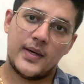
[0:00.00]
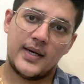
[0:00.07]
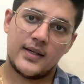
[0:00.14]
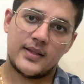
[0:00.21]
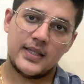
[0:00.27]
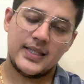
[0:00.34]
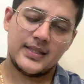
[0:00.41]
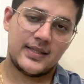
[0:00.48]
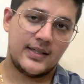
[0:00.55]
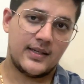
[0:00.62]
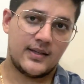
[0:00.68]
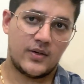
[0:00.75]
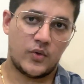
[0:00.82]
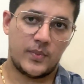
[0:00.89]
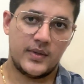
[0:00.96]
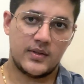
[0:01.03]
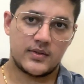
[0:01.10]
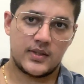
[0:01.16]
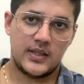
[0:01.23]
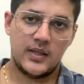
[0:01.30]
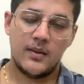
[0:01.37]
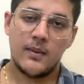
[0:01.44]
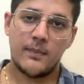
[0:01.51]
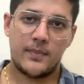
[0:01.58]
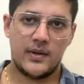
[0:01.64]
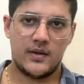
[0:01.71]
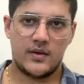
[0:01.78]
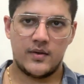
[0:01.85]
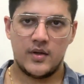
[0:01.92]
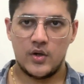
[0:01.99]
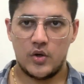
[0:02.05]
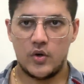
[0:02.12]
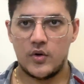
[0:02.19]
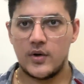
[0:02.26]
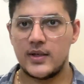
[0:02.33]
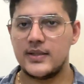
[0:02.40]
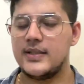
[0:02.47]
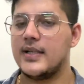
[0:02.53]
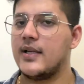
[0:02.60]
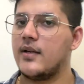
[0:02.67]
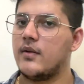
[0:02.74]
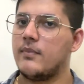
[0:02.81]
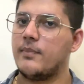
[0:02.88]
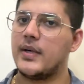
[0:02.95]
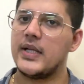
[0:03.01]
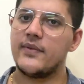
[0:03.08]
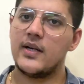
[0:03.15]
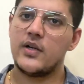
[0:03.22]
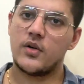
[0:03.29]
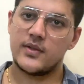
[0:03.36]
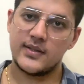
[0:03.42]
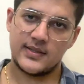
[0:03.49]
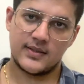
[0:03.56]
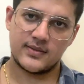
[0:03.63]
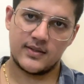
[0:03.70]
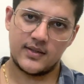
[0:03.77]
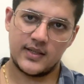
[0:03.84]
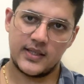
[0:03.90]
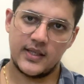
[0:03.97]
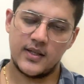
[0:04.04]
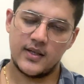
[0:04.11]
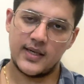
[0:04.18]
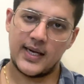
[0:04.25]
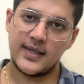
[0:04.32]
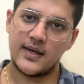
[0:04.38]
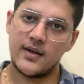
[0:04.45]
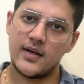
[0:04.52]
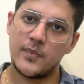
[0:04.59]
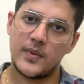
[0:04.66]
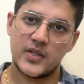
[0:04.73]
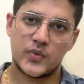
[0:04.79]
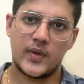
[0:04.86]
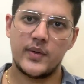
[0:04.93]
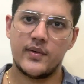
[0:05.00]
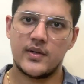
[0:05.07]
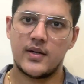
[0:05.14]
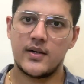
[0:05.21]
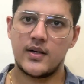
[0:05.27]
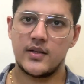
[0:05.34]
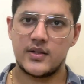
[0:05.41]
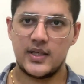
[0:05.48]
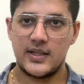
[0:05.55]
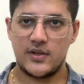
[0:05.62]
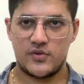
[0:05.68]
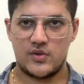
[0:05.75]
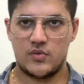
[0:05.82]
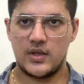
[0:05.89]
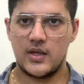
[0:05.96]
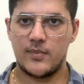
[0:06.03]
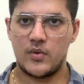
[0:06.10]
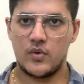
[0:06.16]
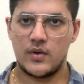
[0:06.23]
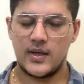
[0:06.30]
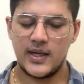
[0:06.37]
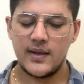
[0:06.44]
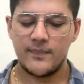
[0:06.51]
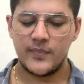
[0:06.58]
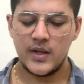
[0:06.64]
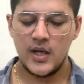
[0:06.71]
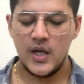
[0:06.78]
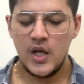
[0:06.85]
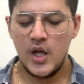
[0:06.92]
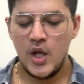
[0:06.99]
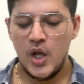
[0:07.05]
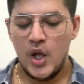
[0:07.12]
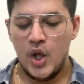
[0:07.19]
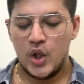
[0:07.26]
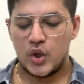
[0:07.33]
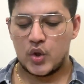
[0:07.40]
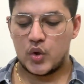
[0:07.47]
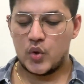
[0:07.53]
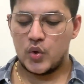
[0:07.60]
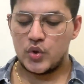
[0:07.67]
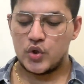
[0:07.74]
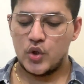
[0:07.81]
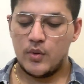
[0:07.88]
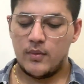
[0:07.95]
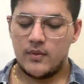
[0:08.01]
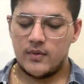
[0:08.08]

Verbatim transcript: प्लेट थी थ्री हंड्रेड रुपीज़ की पेयर और ये बड़ी वाली रॉड थी सिक्स हंड्रेड की नाइन हंड्रेड प्लस ट्वेंटी वन हंड्रेड थ्री थाउजेंड हो गया आप लोगों का ठीक है तो जो